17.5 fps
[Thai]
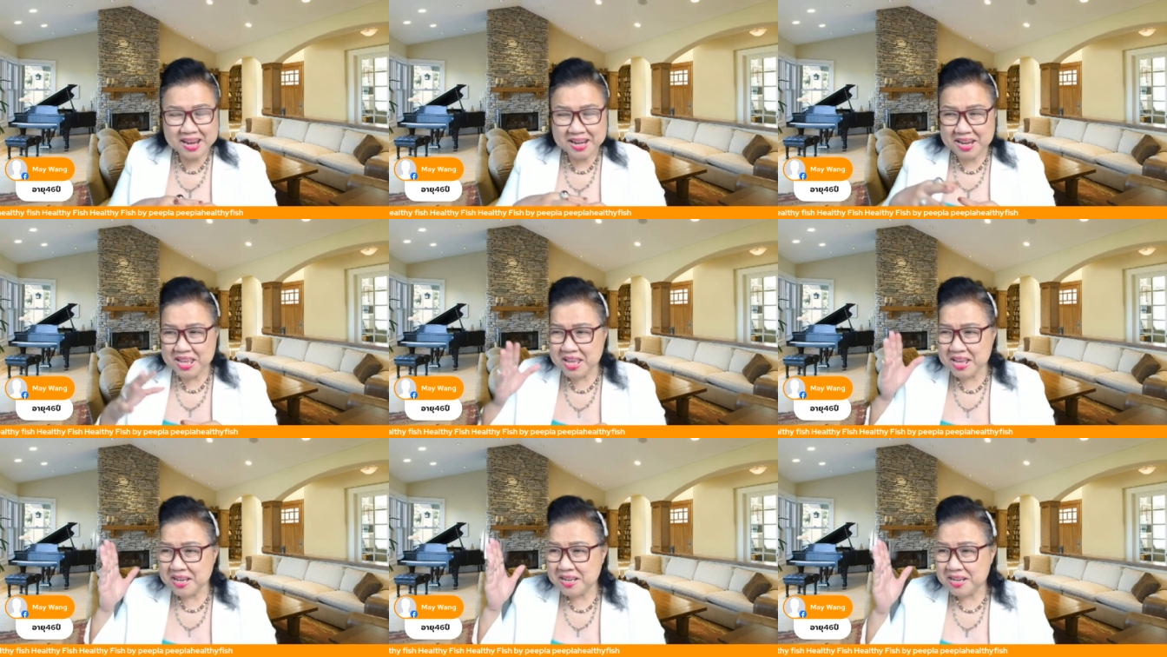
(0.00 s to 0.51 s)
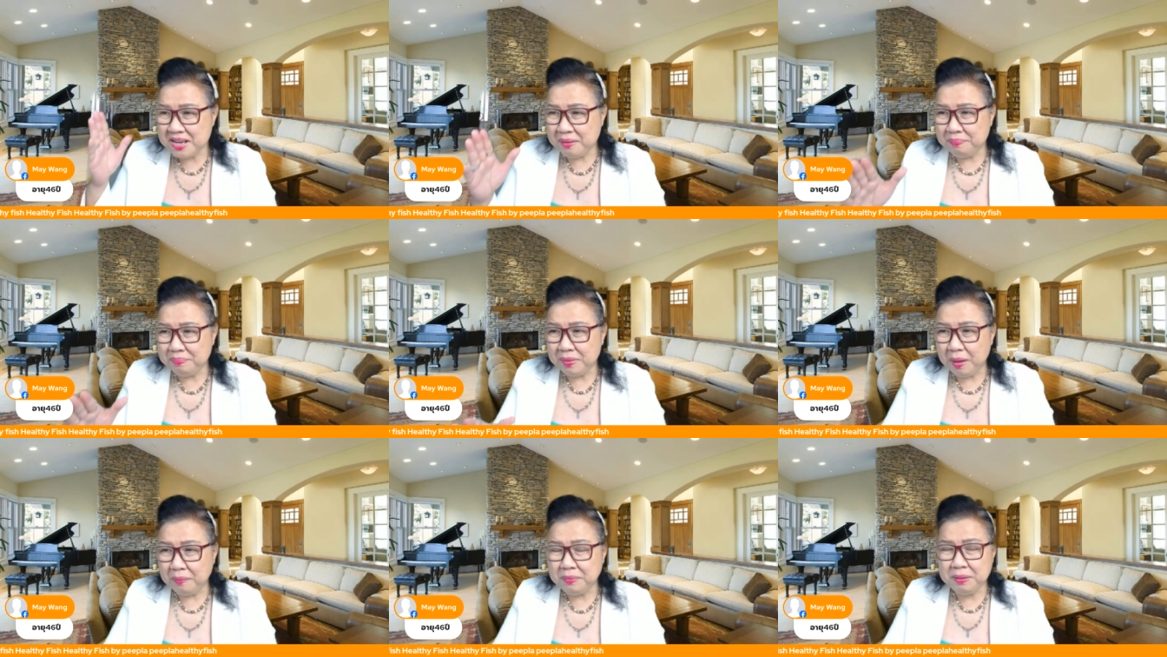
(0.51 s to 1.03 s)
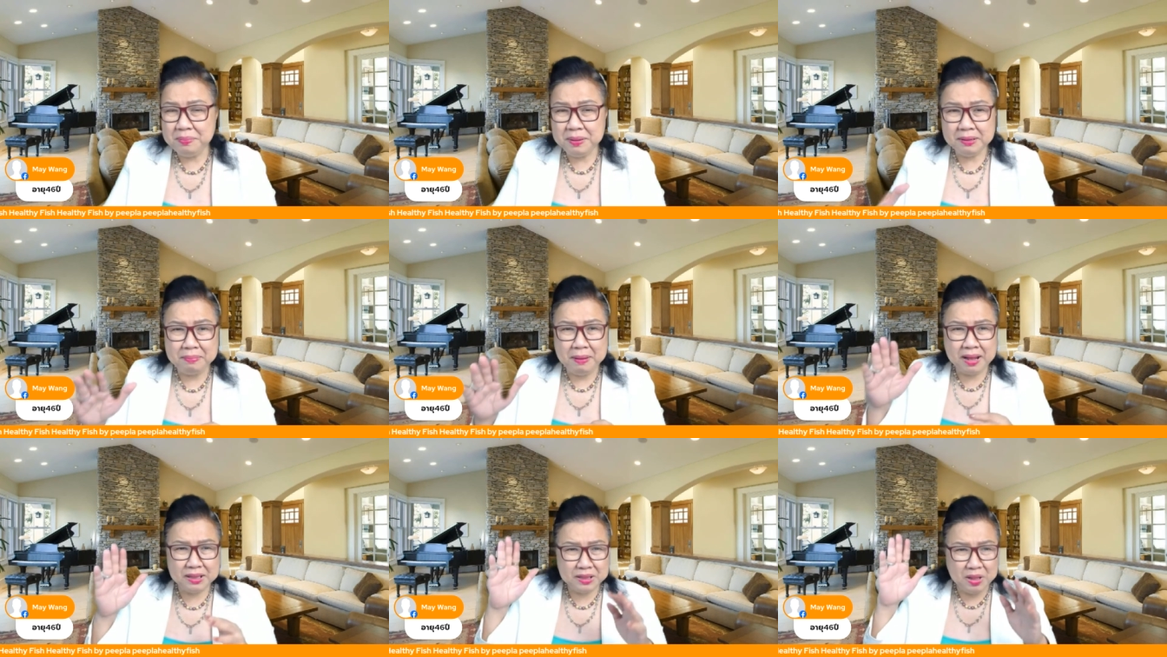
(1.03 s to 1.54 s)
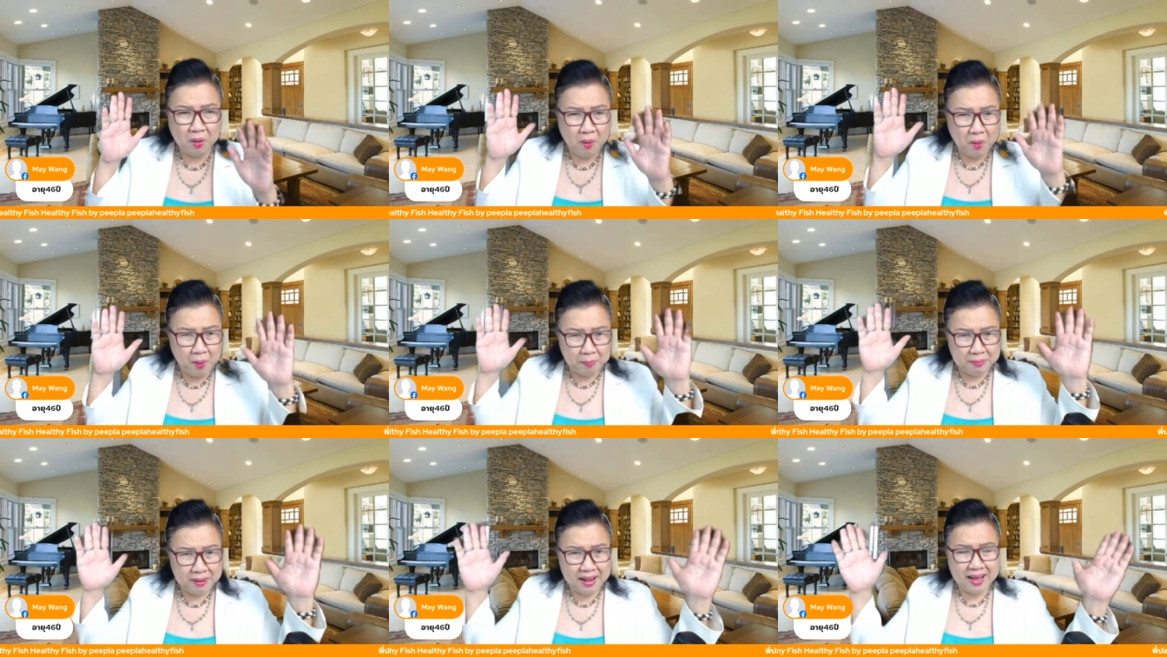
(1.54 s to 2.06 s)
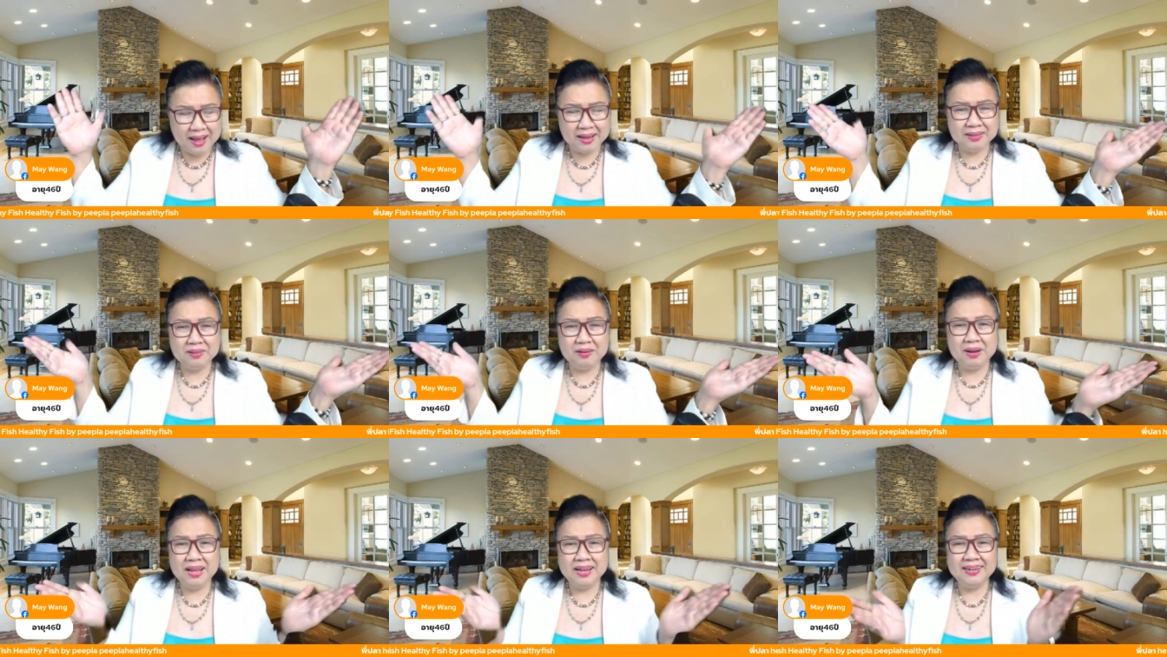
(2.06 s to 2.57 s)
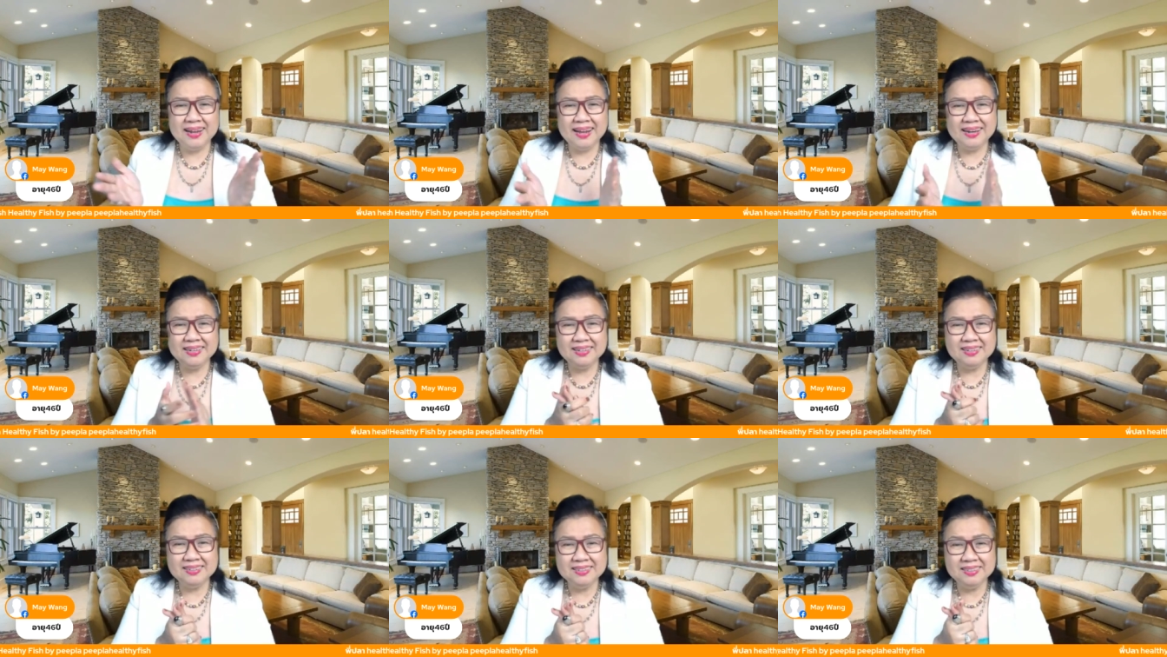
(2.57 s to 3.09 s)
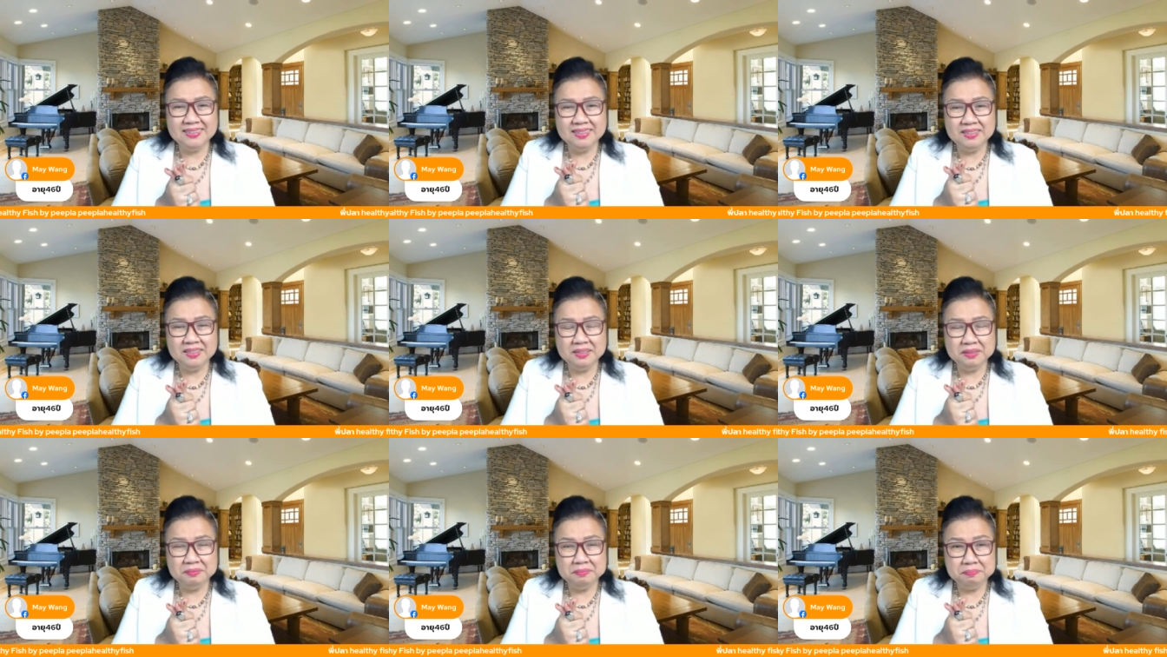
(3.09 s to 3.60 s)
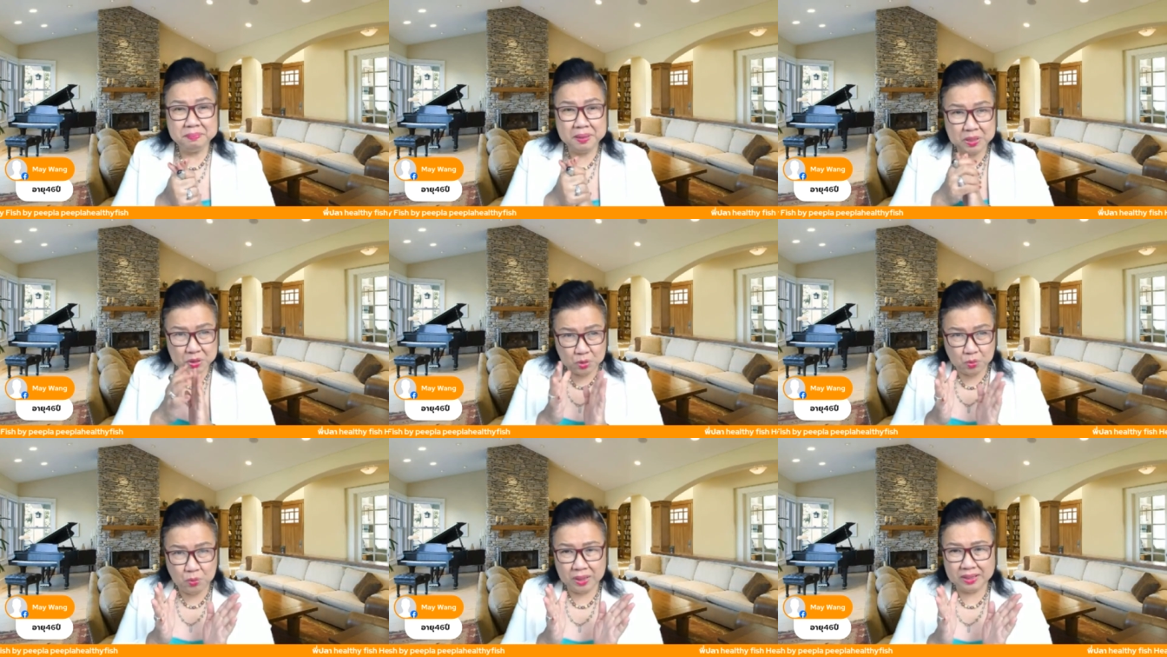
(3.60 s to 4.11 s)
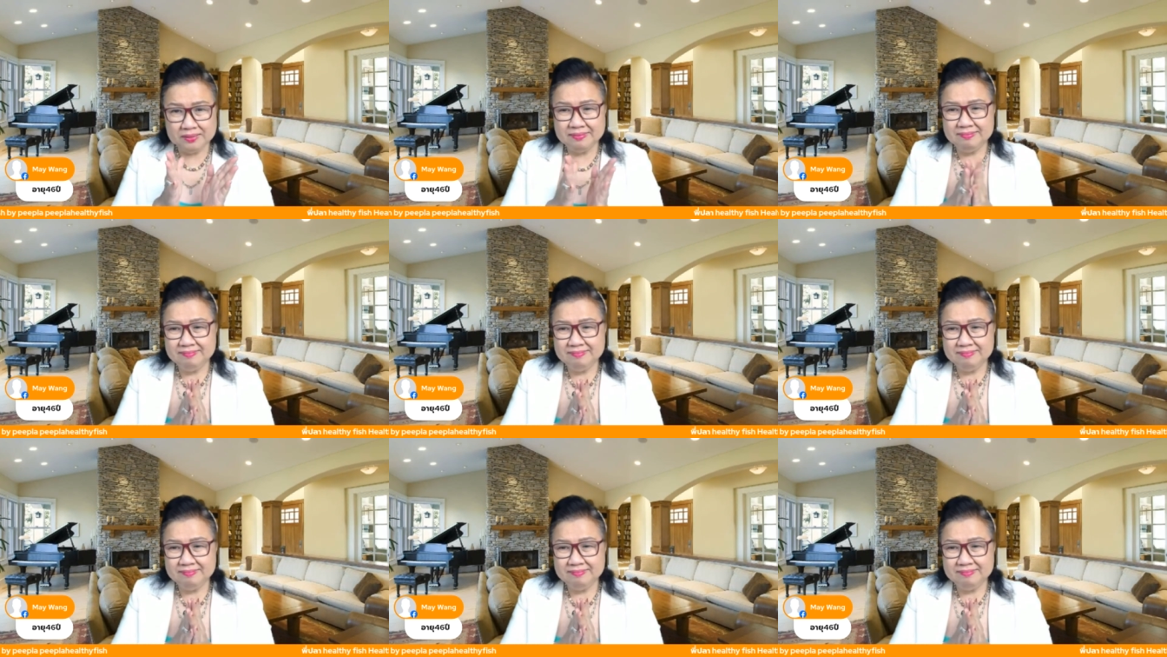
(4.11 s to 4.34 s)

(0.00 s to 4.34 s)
นี่คือคำตอบที่พี่ปาตอบหลายต่อหลายท่านก็คือไปตรวจ